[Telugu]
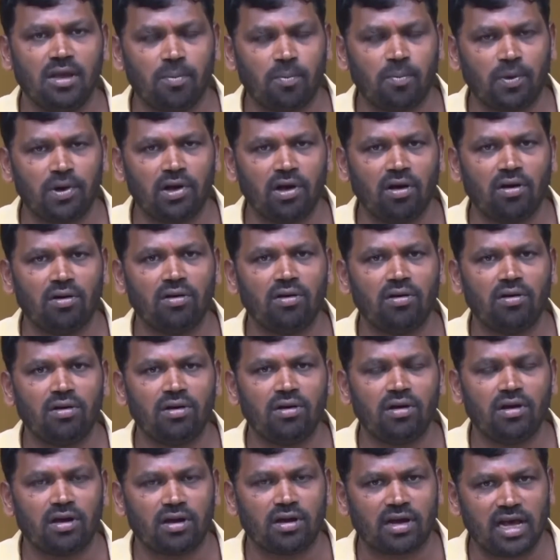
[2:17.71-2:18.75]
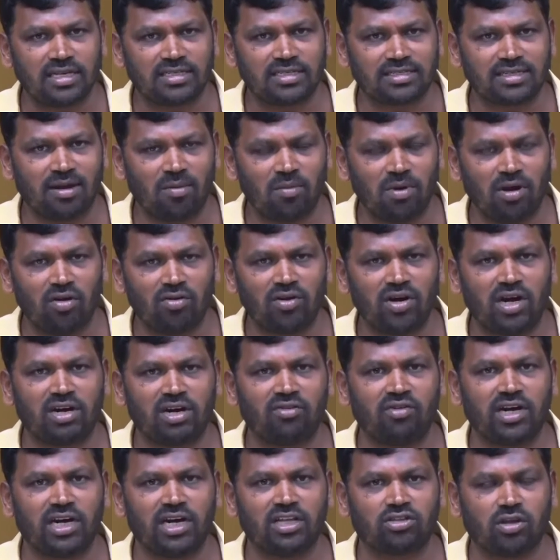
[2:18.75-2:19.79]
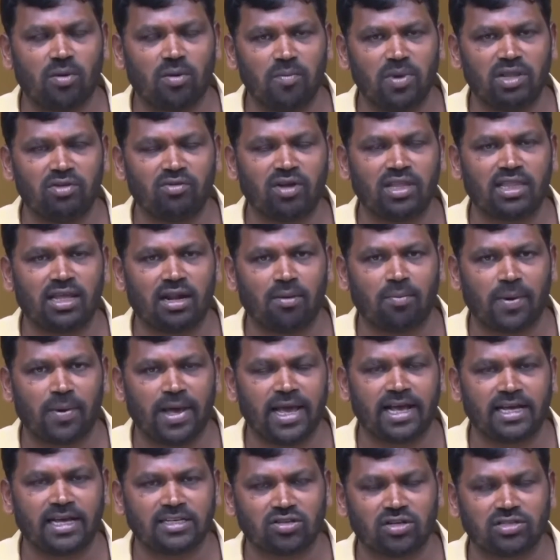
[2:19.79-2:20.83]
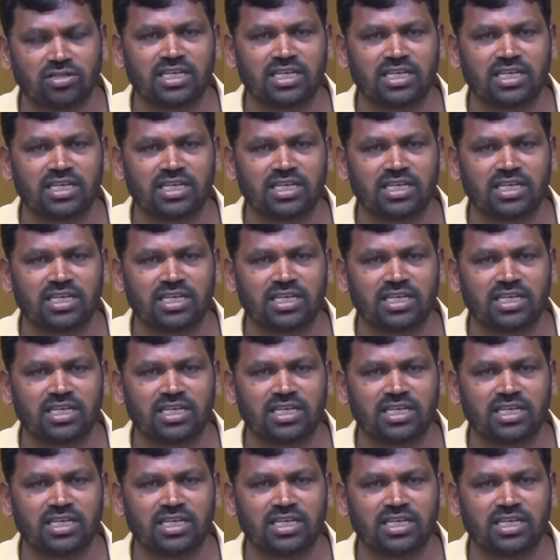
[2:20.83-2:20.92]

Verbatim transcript: ఇప్పుడు రాష్ట్రంలో ఉన్నటువంటి తొమ్మిది వందల పైగా